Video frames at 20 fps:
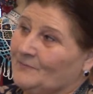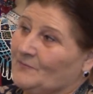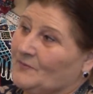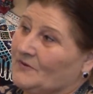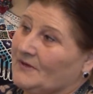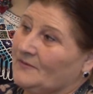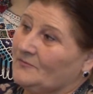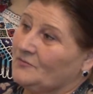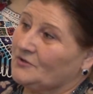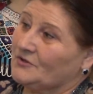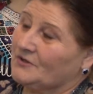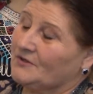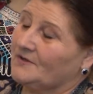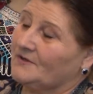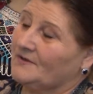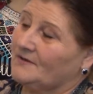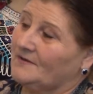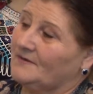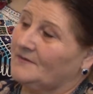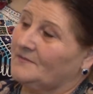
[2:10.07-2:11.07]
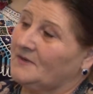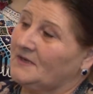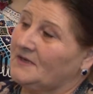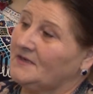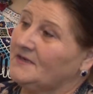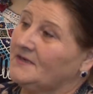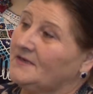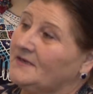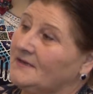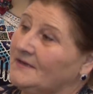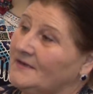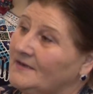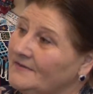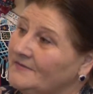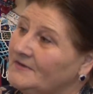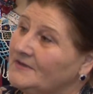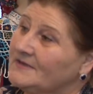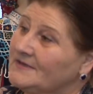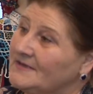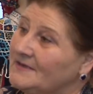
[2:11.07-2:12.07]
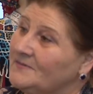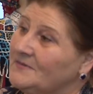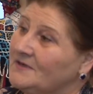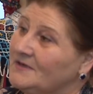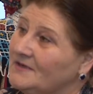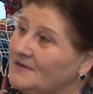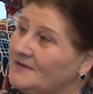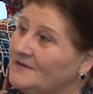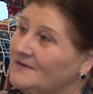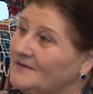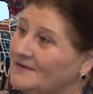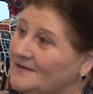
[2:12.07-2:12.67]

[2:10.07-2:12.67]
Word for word: потому что Мария Николаевна самая